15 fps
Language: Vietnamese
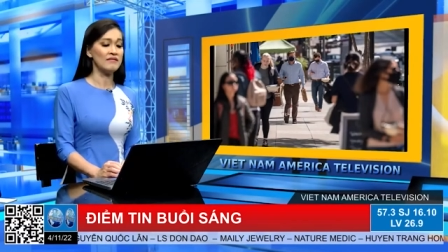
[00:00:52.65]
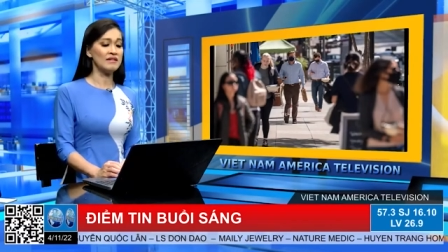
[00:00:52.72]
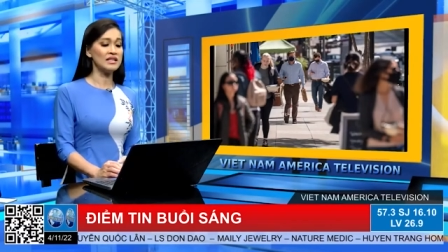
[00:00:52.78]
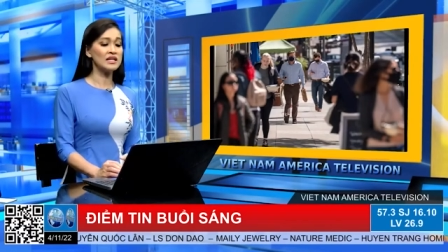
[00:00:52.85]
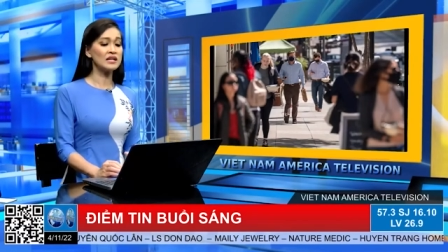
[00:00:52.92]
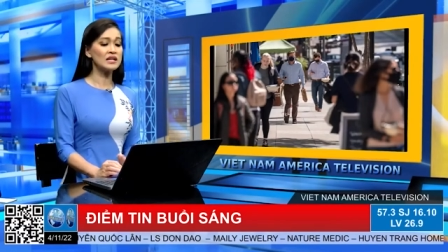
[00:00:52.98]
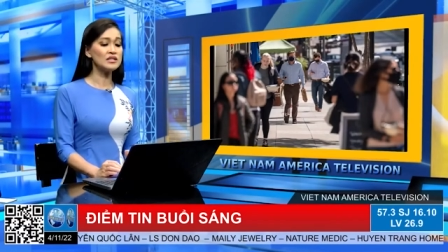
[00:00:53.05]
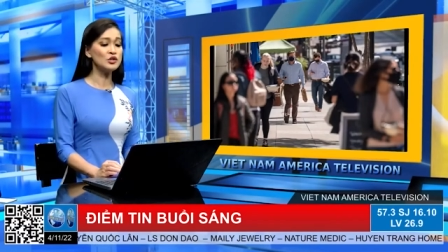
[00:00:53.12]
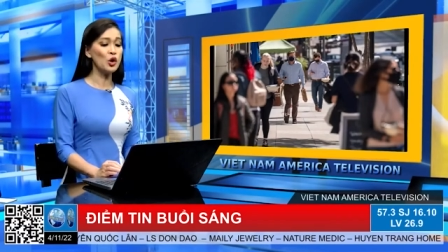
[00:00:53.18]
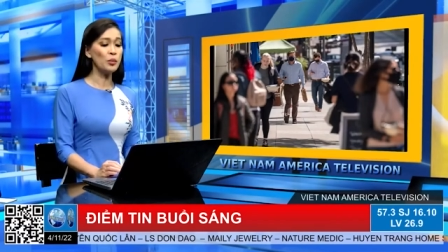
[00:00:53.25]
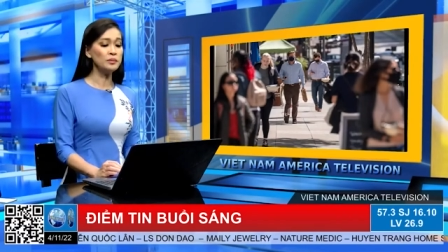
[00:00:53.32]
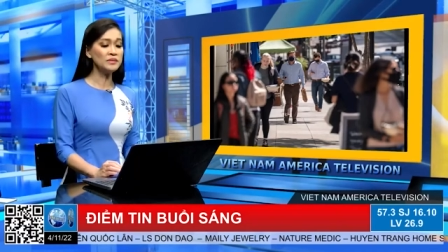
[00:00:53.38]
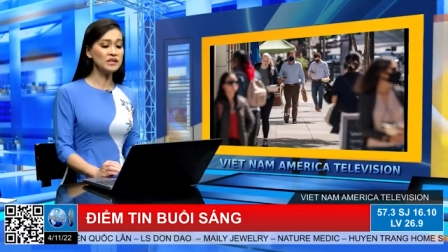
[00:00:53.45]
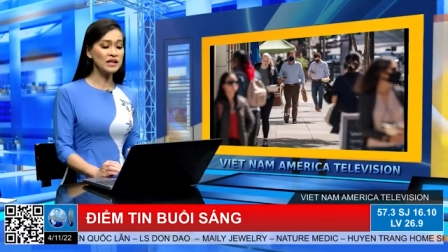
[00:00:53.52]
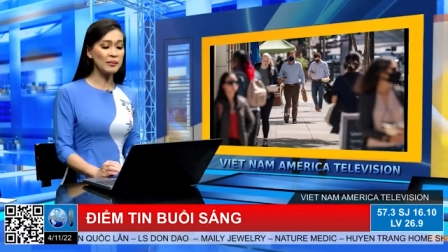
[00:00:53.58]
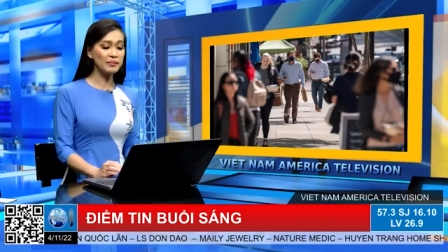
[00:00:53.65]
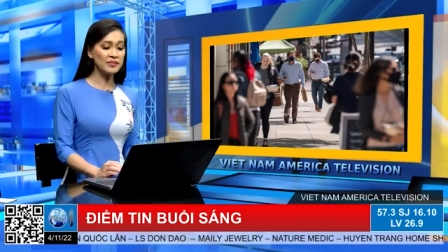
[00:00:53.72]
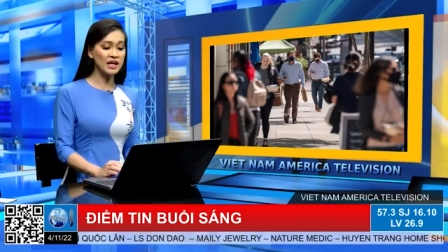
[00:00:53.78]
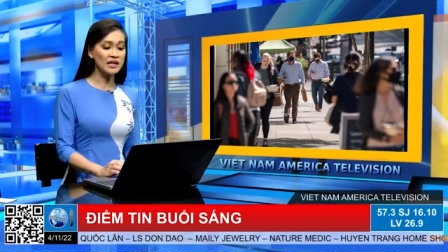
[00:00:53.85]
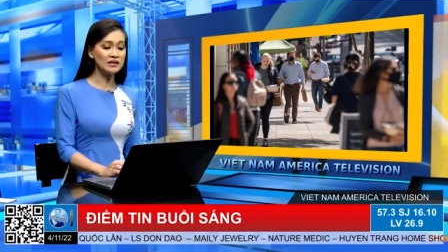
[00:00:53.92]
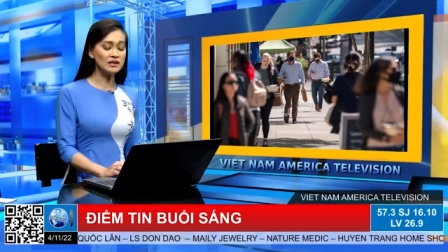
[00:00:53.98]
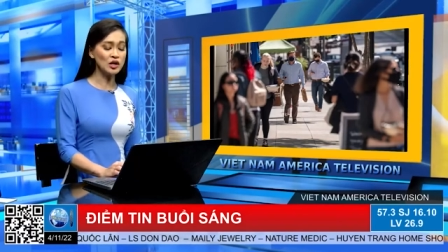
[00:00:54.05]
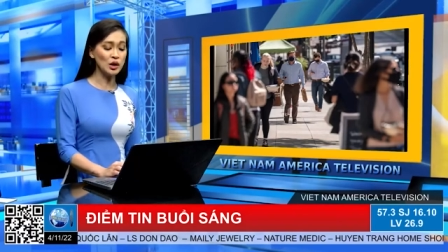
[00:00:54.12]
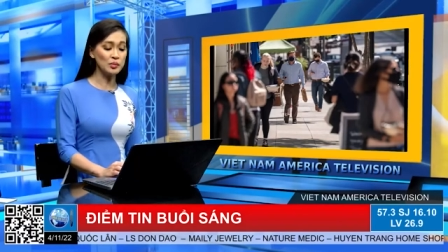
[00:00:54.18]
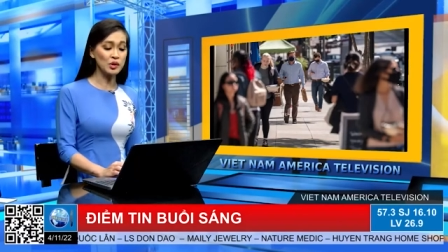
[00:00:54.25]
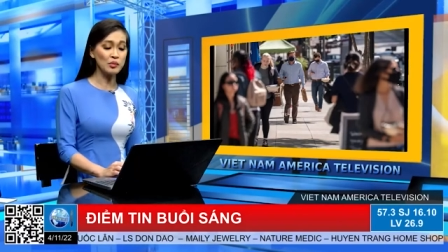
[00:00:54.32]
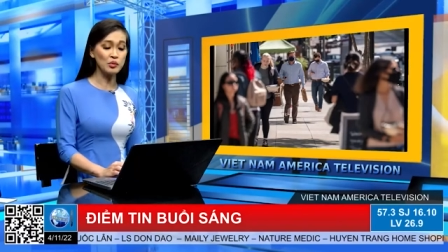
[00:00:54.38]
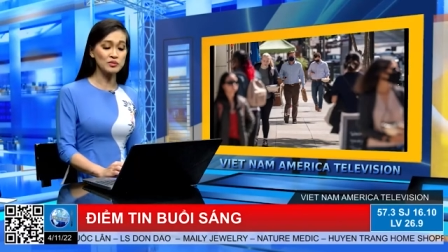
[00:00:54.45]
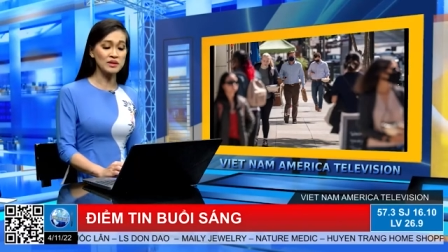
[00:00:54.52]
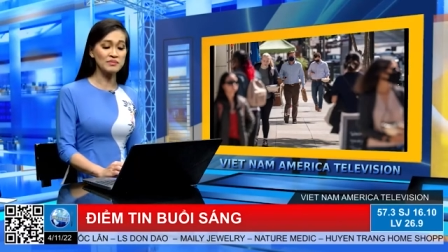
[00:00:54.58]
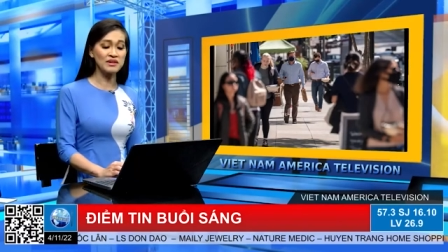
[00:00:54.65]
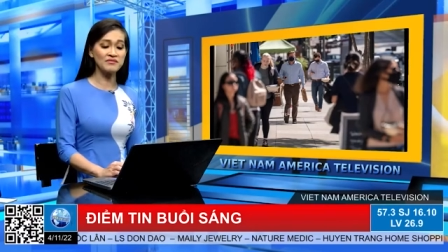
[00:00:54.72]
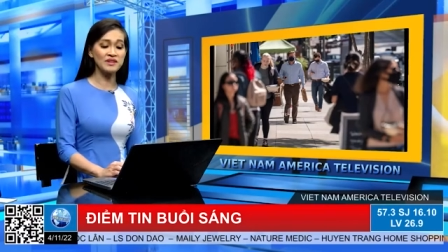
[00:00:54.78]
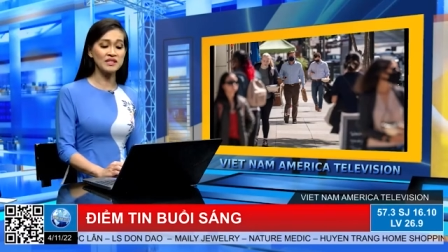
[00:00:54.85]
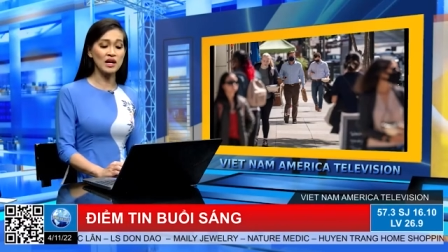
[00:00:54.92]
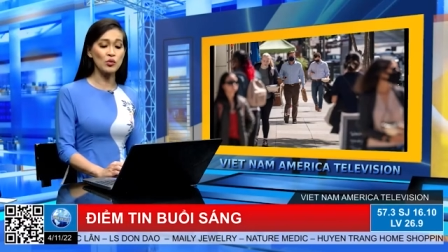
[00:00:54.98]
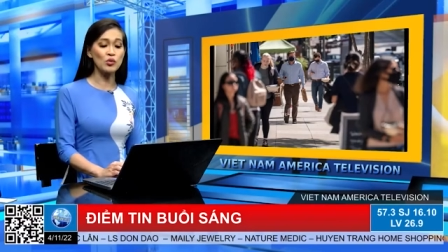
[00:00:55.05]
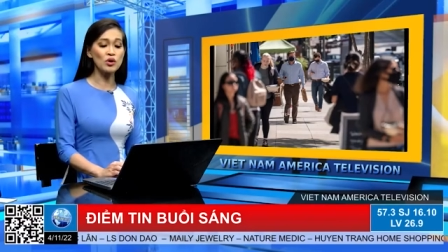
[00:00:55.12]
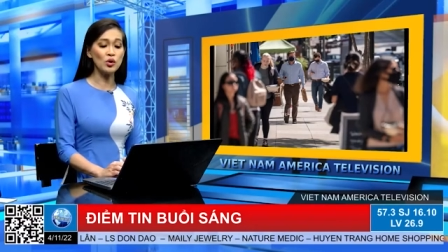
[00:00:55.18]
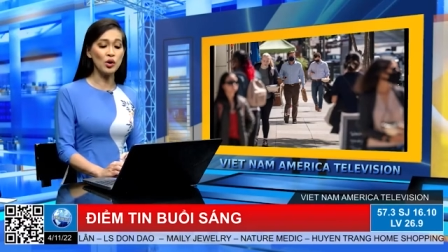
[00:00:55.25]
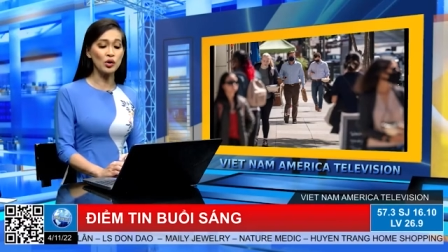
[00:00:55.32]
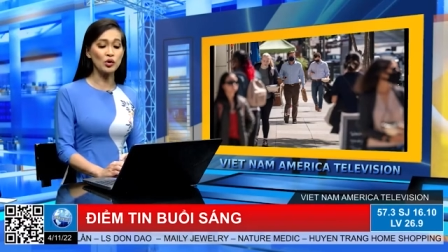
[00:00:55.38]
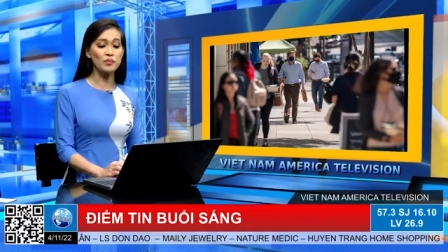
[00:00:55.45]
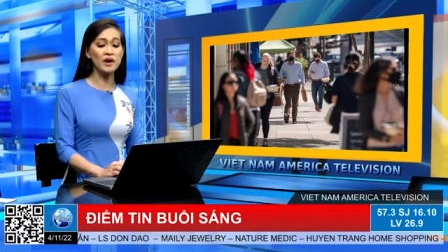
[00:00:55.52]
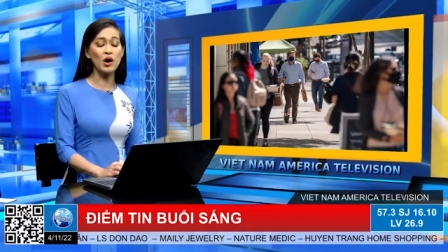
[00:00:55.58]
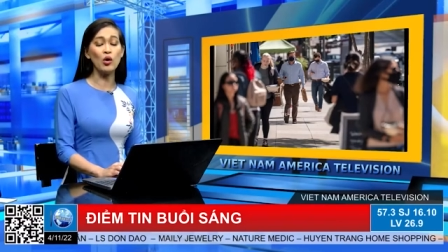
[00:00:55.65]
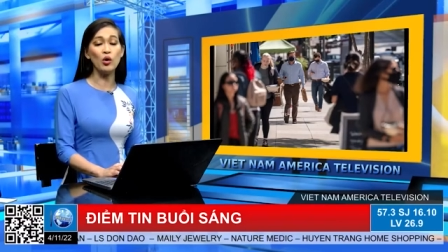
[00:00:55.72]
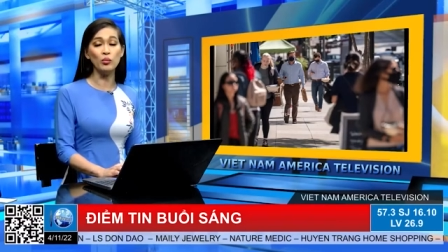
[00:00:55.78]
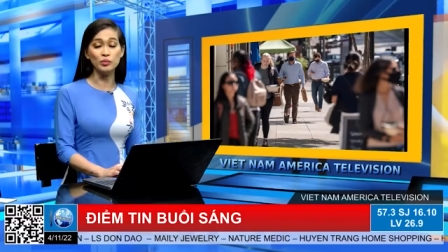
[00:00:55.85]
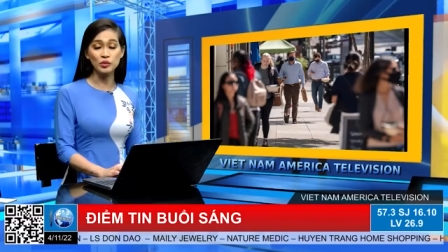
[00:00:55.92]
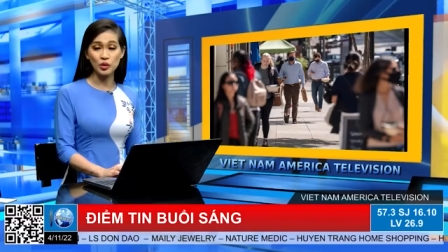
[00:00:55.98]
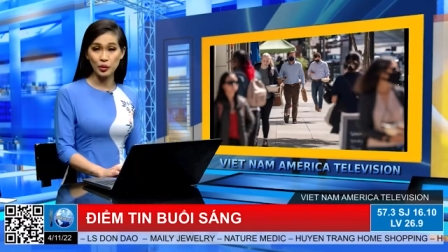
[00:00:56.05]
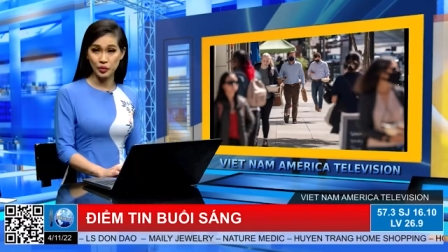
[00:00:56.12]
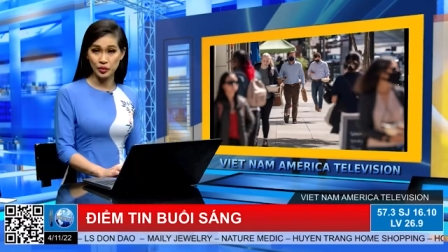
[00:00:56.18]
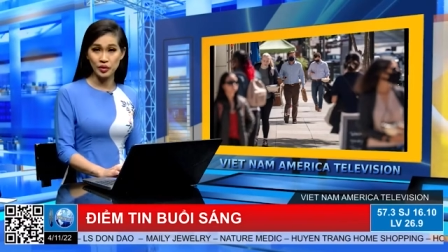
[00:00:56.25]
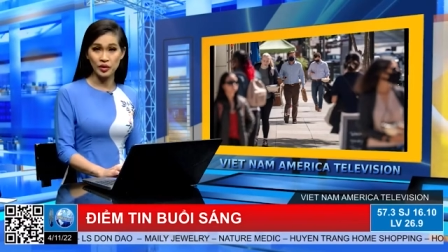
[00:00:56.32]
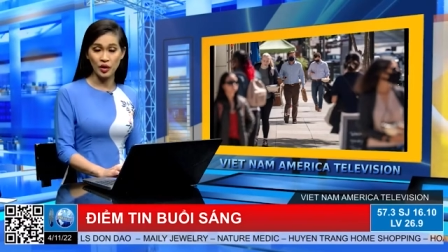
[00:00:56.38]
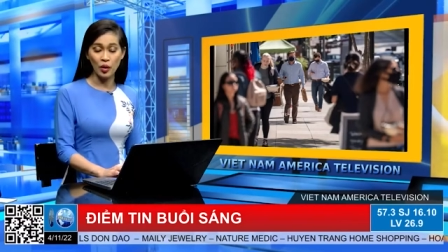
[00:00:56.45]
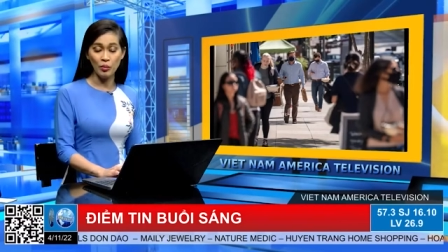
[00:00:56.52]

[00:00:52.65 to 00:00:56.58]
và những cái nhóm cấp tiến gồm có 100 thành viên tại Quốc hội cũng đã ủng hộ